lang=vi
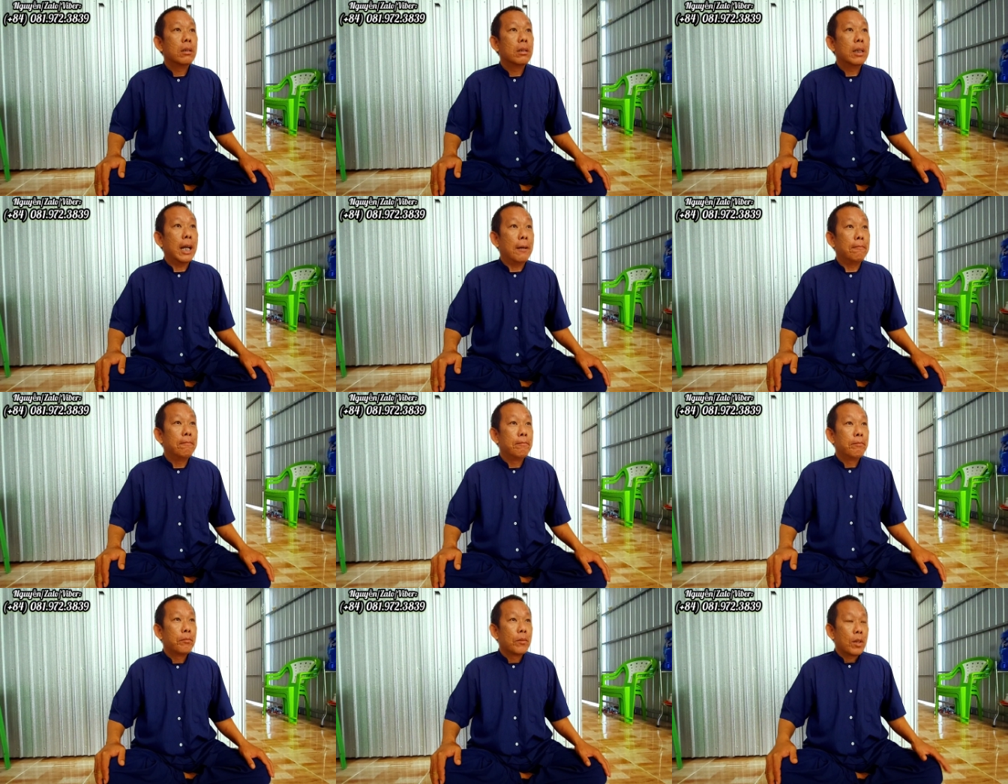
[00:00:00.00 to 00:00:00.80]
thấy không
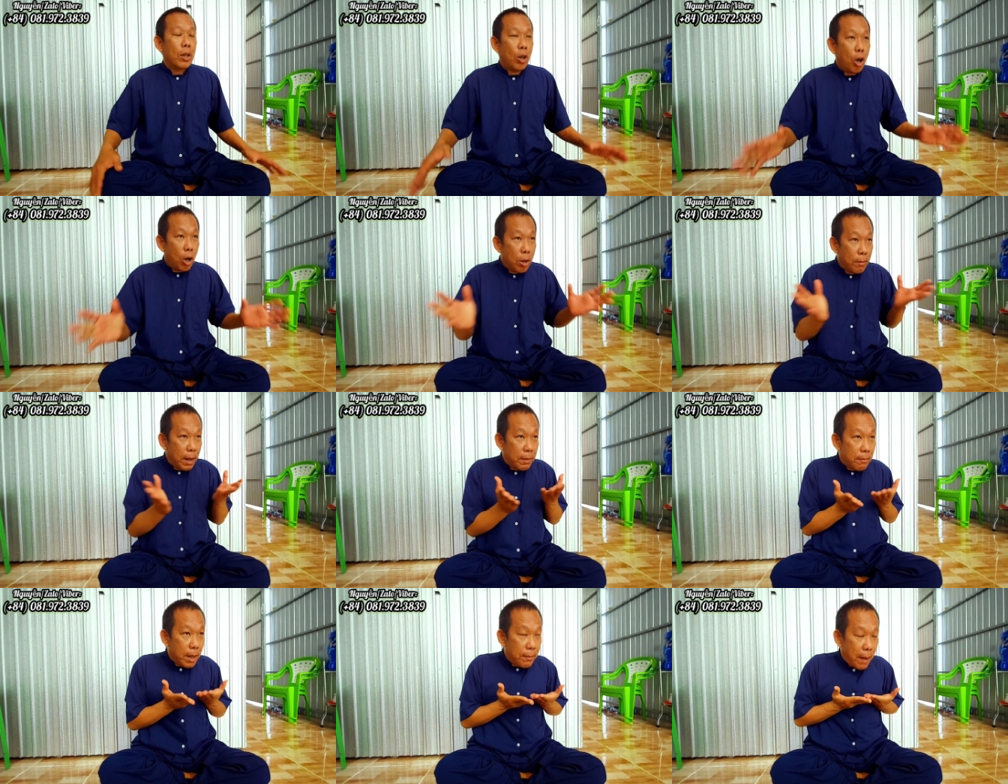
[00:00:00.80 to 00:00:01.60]
rồi
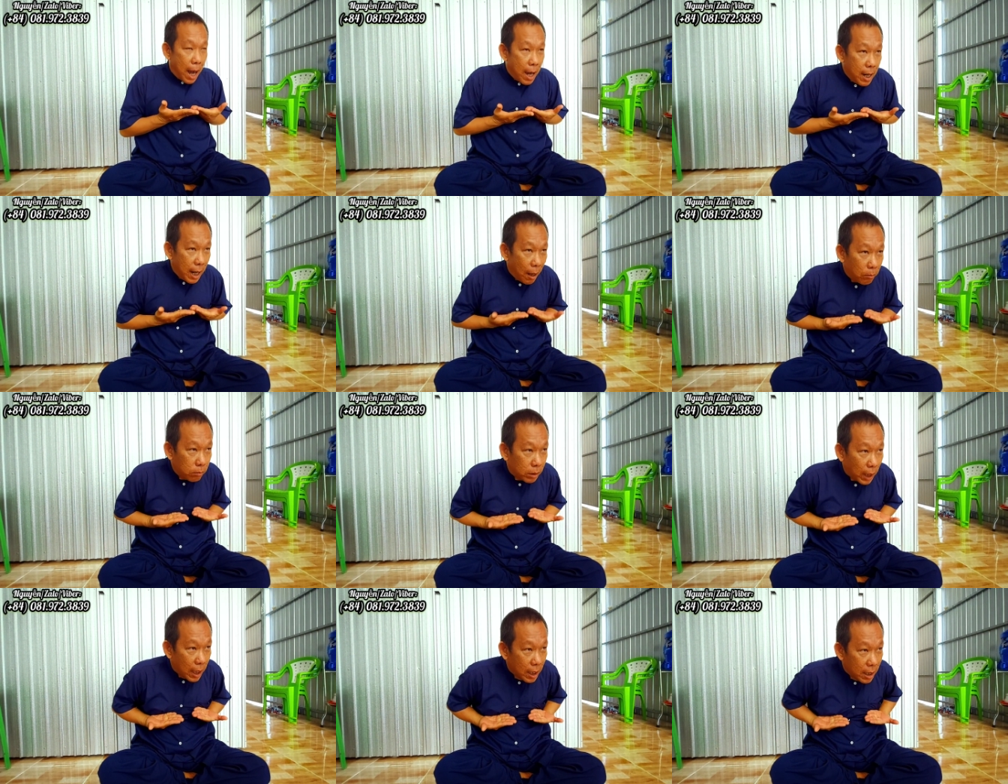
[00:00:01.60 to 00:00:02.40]
mình mới mở lòng
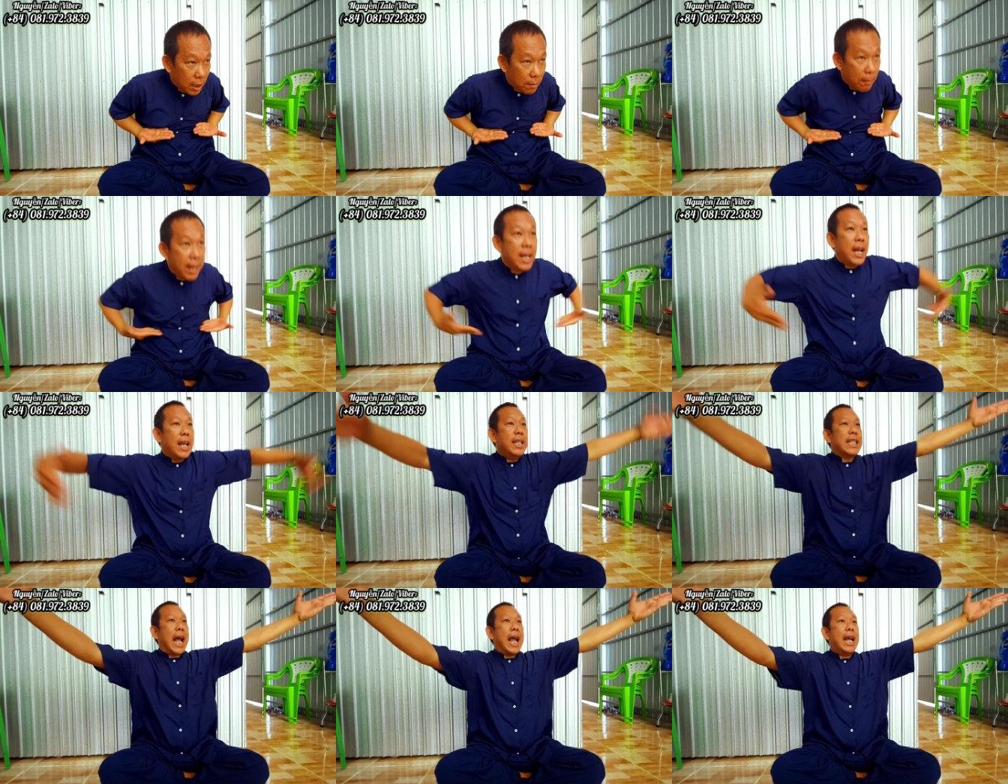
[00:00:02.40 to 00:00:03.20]
từ bi hỷ
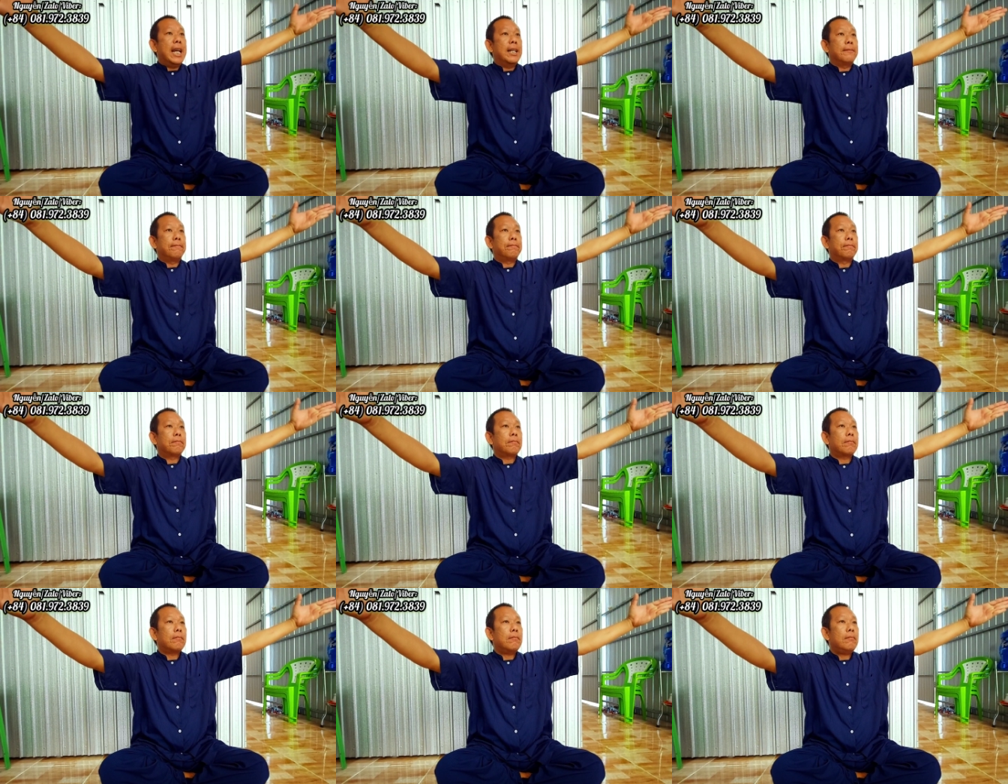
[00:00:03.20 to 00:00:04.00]
xã
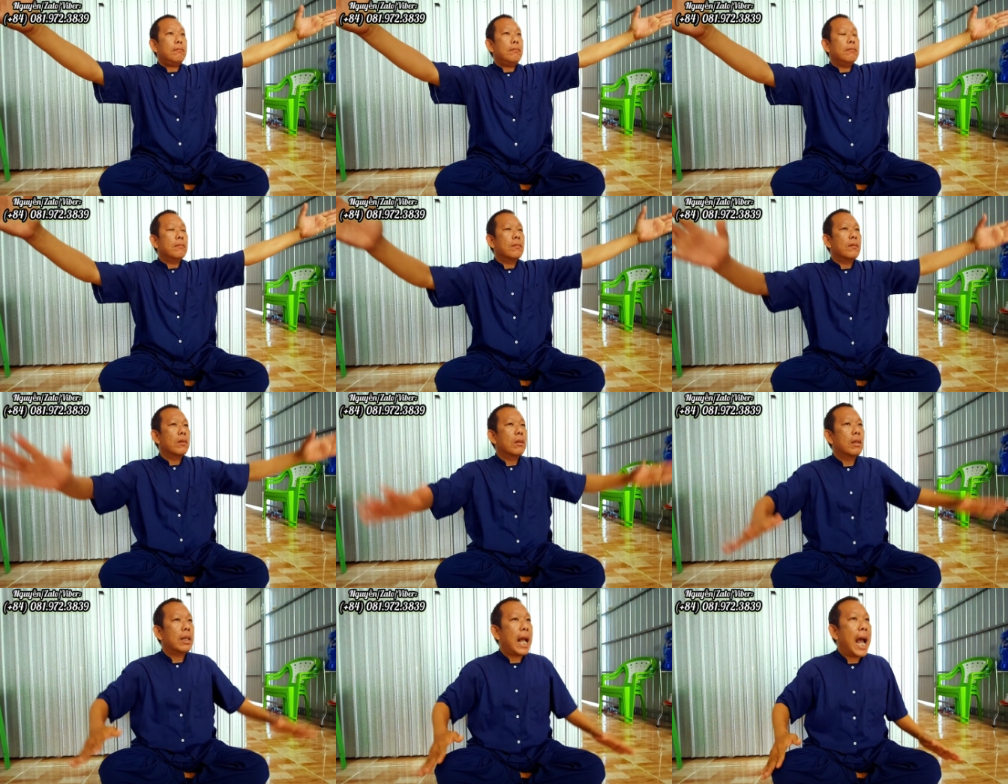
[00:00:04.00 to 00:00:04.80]

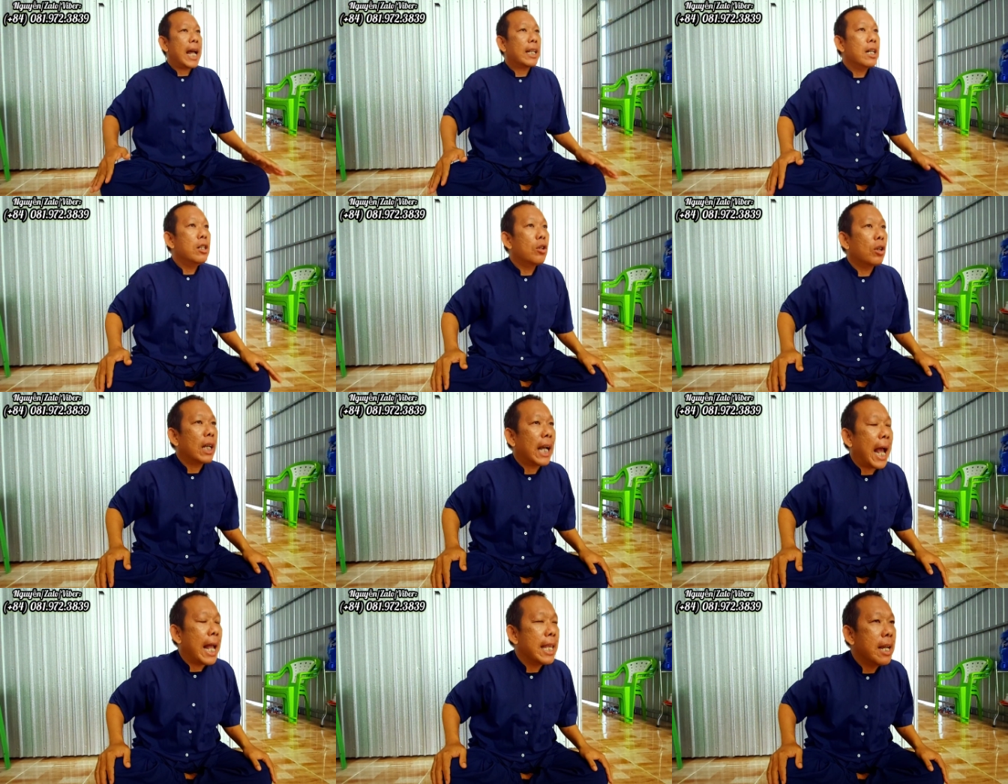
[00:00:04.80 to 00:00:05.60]
tha thứ cho tất
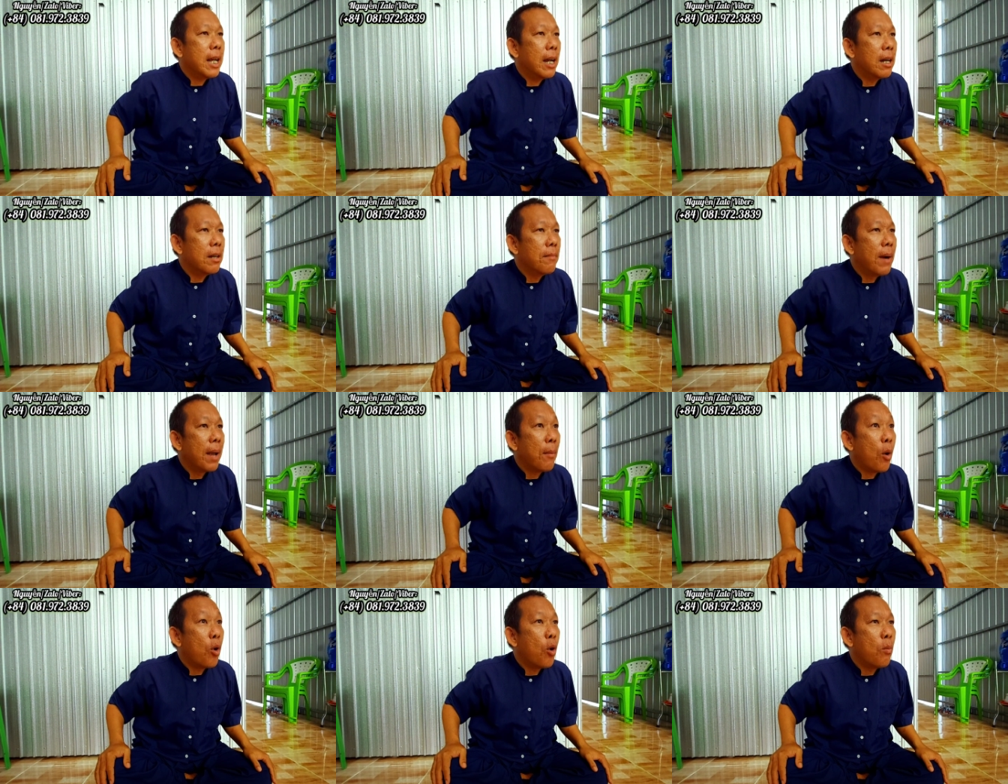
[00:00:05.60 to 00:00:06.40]
cả những người mê
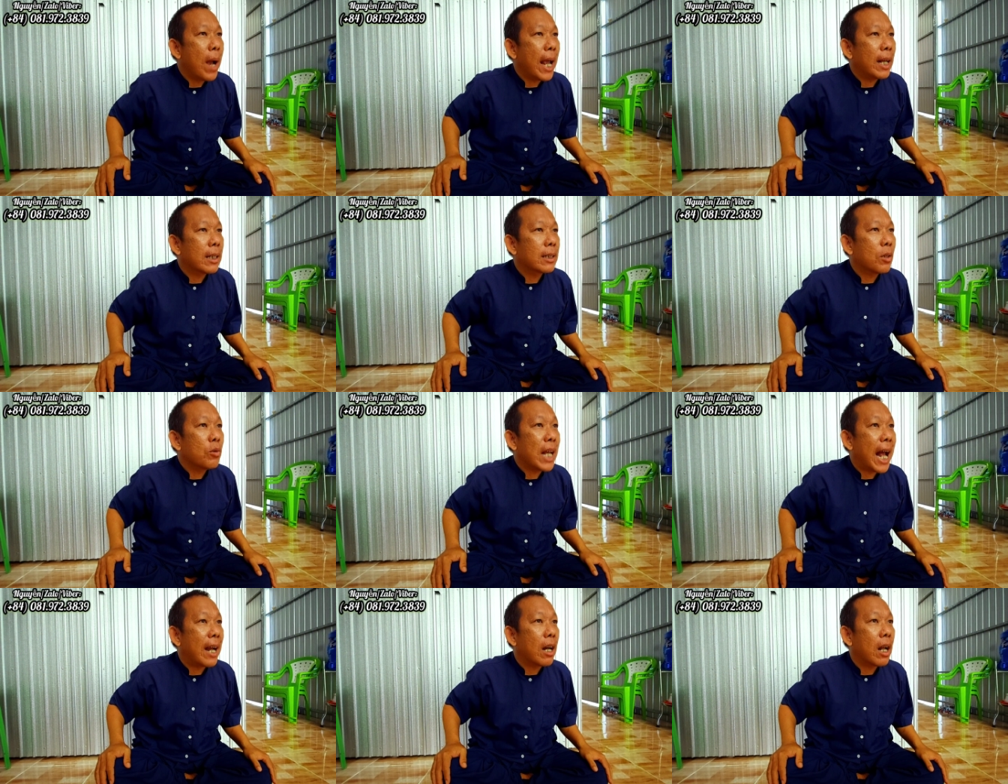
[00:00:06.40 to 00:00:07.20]
muội hung ác xấu
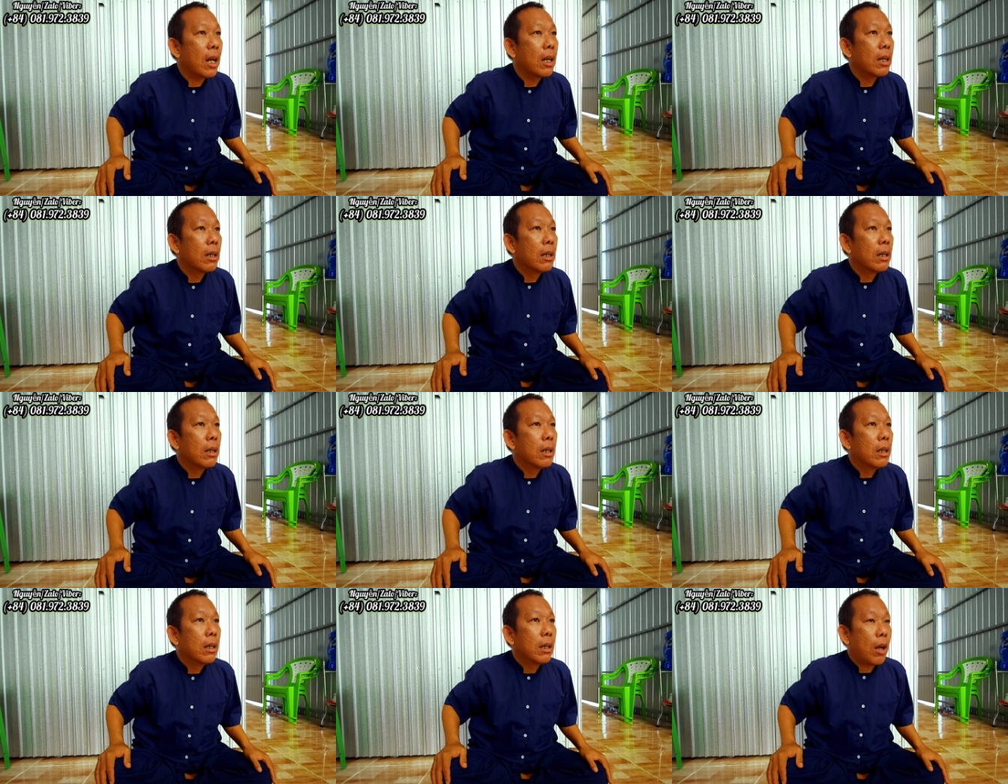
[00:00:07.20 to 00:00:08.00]
xa đó, đó
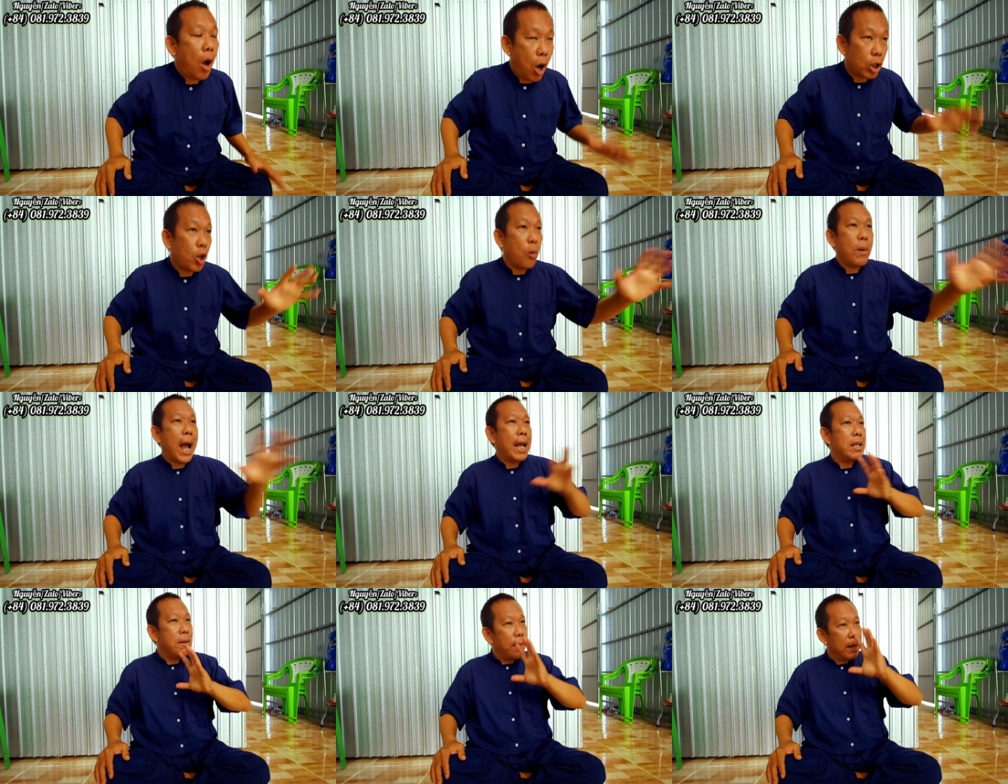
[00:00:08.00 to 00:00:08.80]
họ tổn
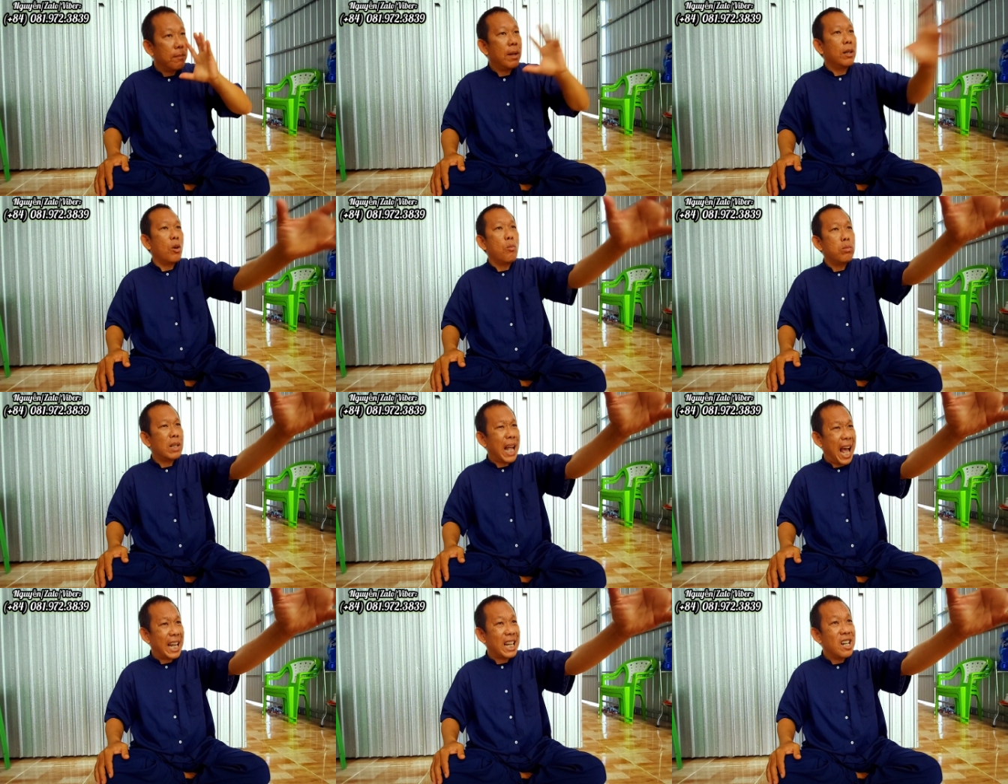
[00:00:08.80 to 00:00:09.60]
hại với mình mình cũng
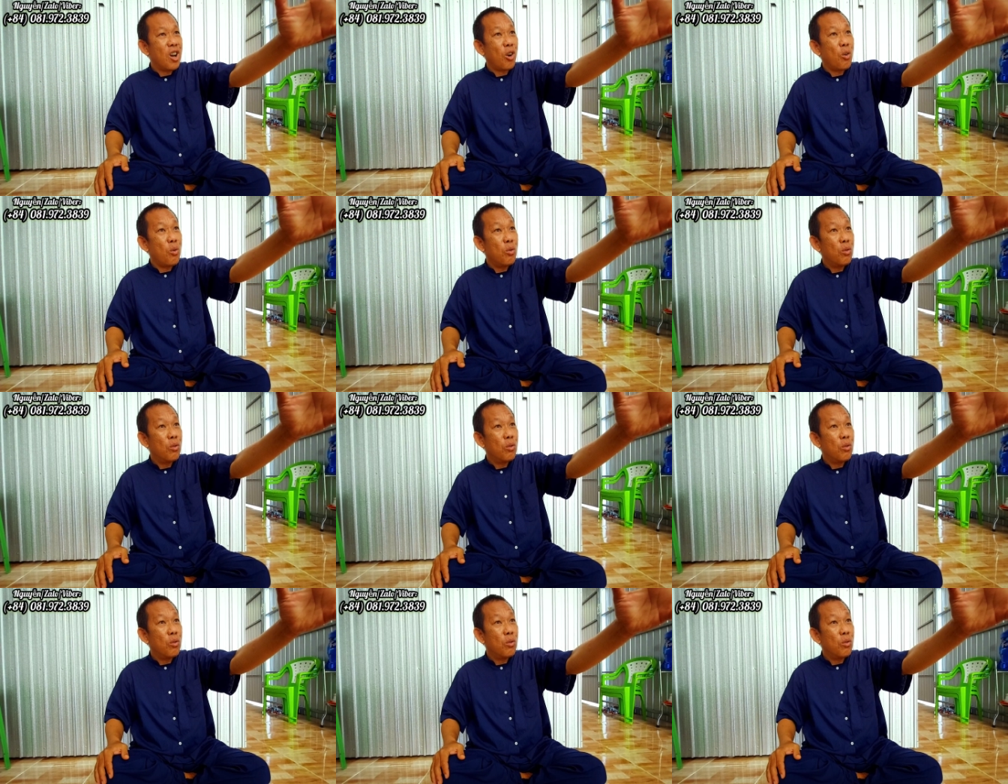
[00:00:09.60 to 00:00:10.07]
tha thứ họ luôn